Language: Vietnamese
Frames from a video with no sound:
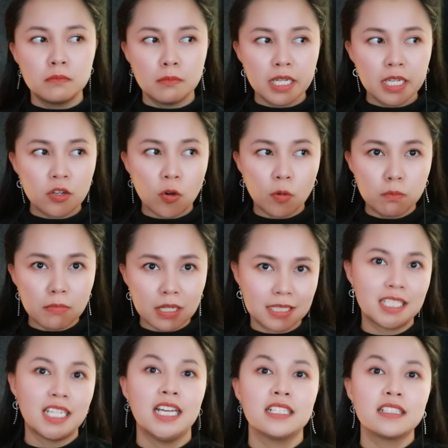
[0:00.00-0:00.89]
mi cũng
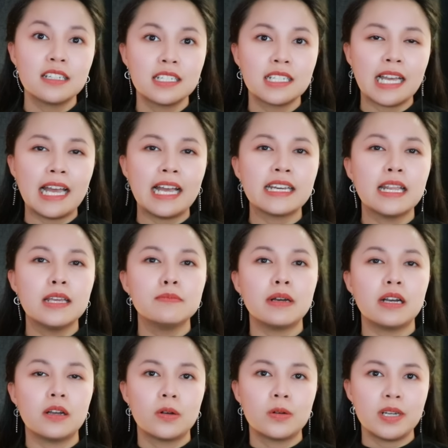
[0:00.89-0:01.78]
mặc kệ tất cả để
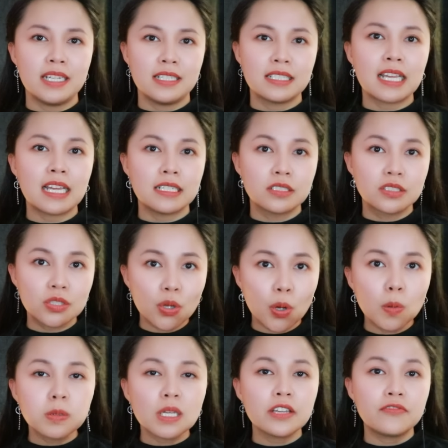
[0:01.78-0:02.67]
mà hoàn thành
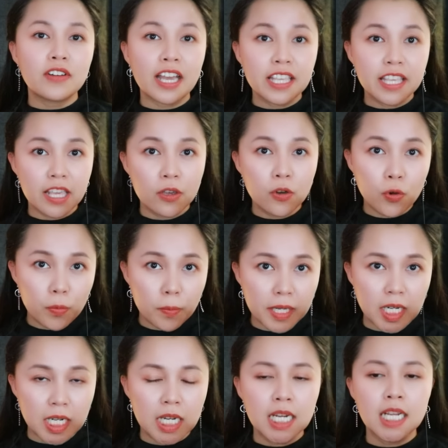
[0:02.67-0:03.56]
tốt cái vai diễn của
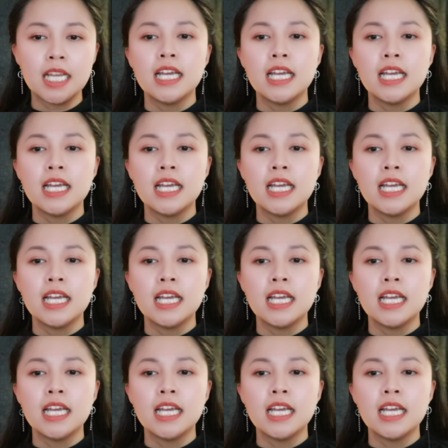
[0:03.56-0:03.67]
mình